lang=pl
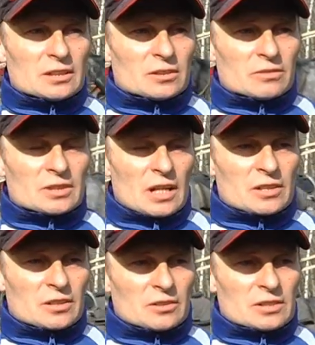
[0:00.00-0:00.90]
Jest to
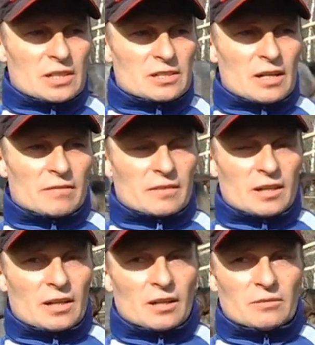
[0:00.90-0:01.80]
wystarczająca
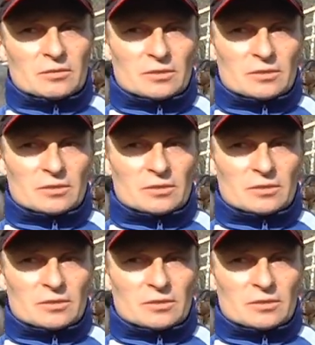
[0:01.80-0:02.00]
stawka.